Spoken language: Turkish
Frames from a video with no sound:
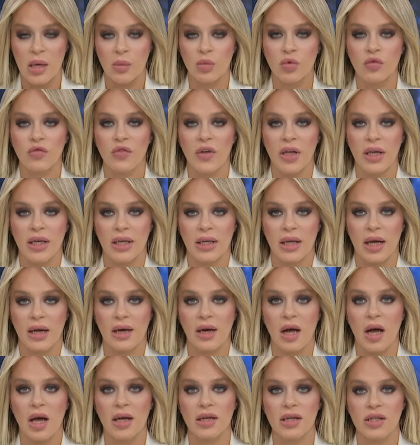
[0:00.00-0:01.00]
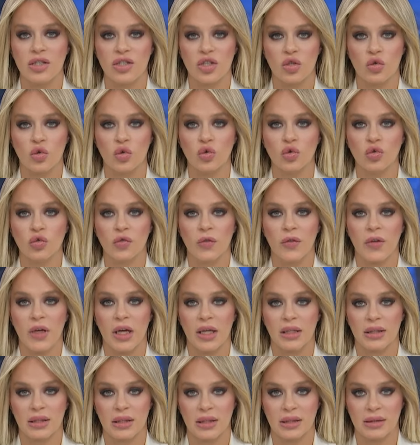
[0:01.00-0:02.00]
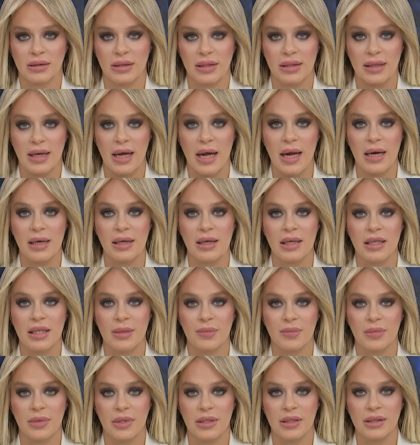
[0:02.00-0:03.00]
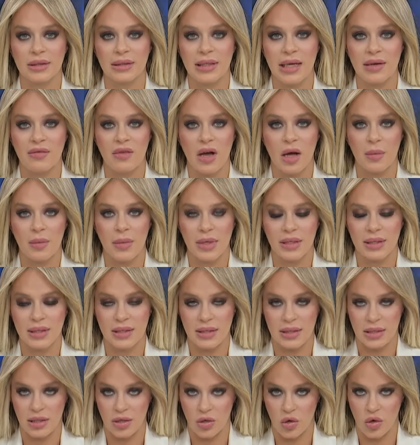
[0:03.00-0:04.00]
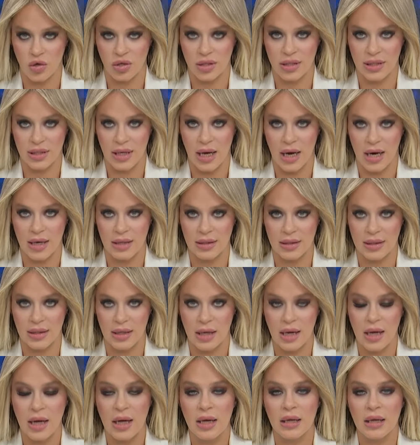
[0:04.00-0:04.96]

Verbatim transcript: Bu veriler ayrıca konut fiyatlarında reel kayıpların devam ettiğini gösterdi.